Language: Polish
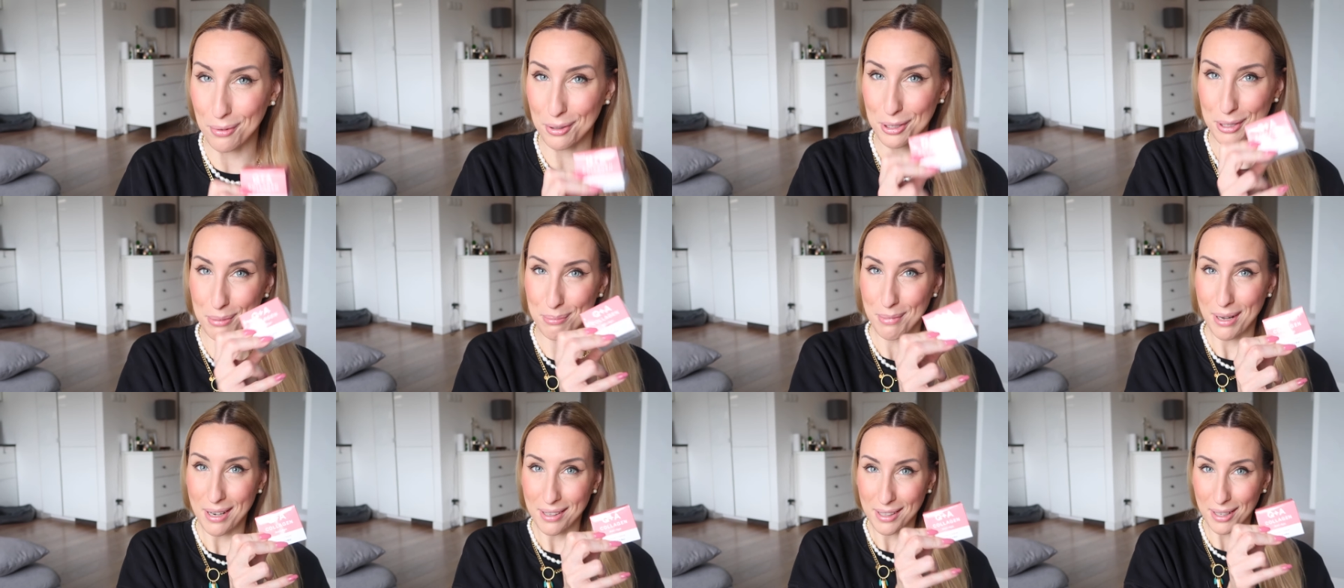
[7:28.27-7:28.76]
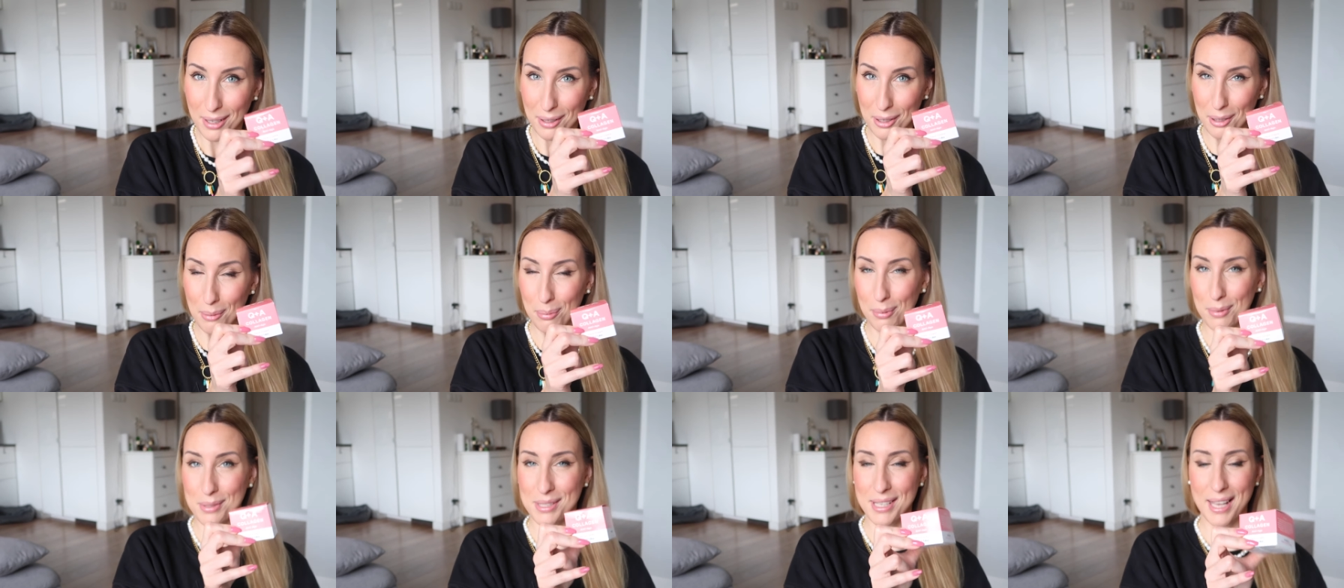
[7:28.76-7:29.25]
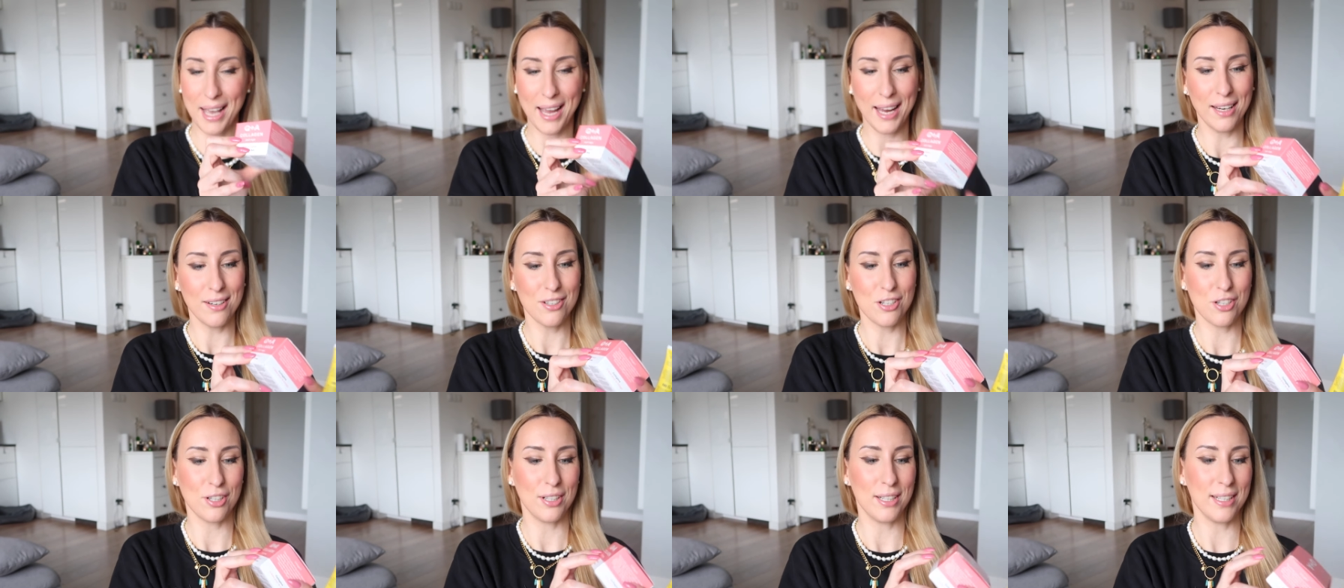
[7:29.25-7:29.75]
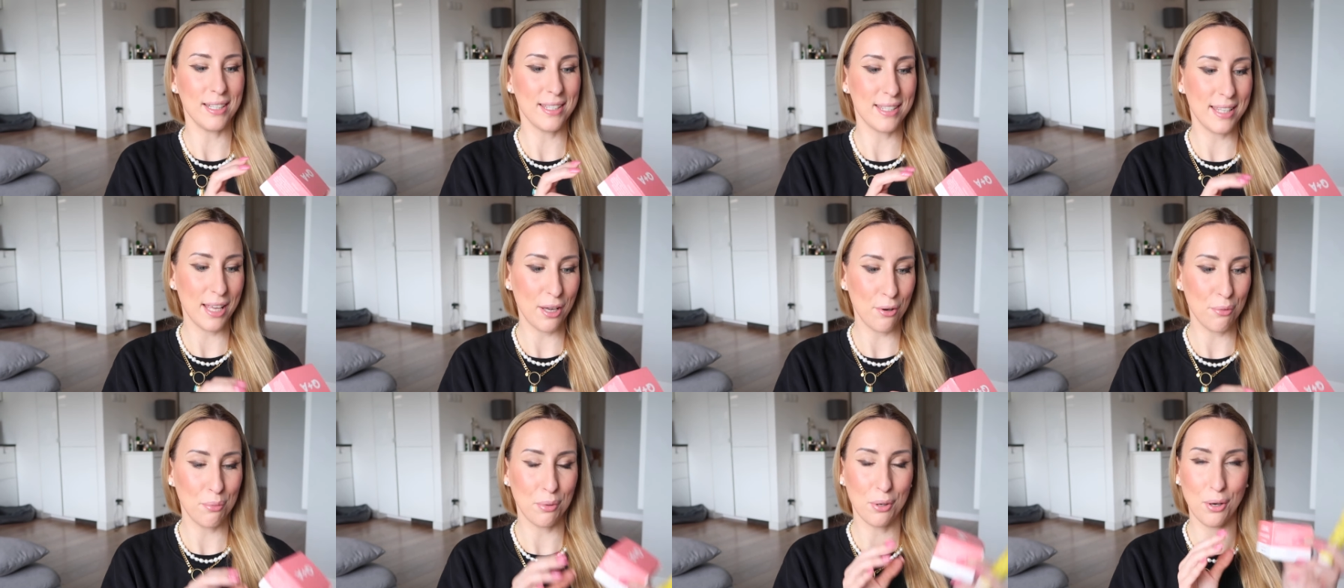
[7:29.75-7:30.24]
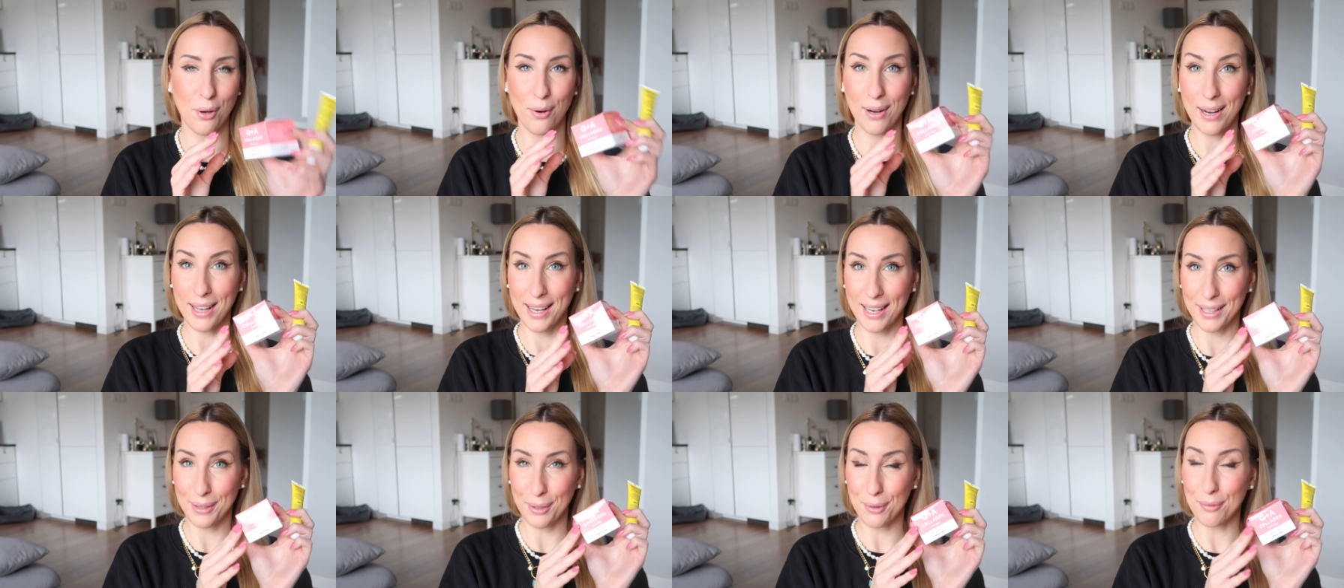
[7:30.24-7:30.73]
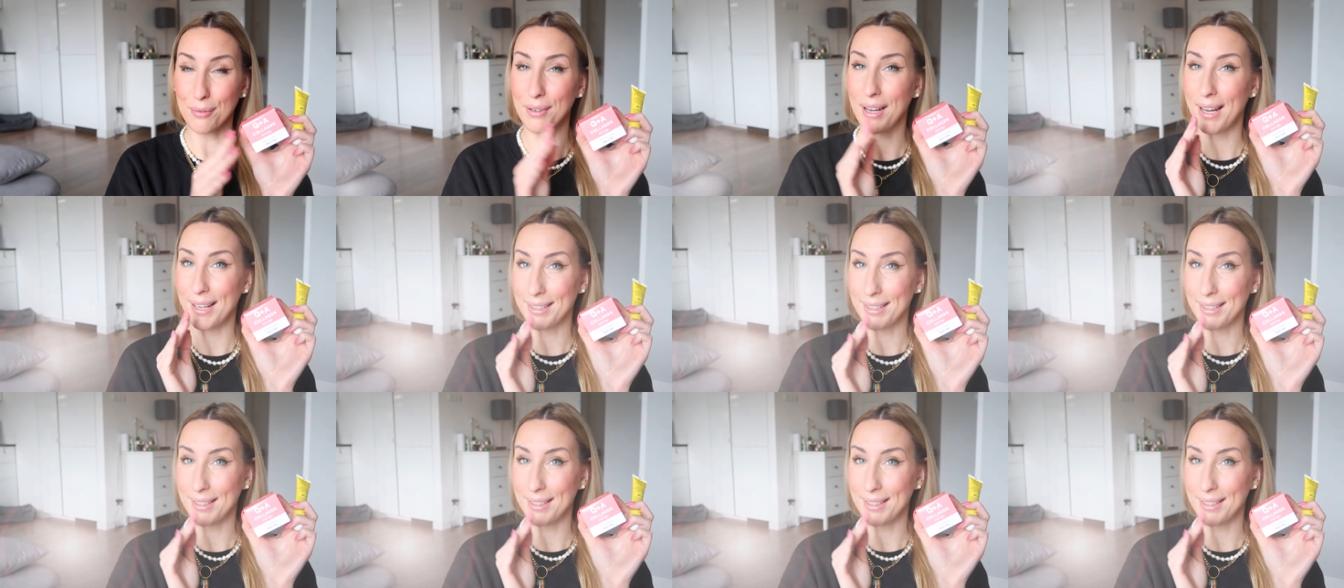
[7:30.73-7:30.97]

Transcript: właśnie marka Q plus A, czyli serum kolagenowe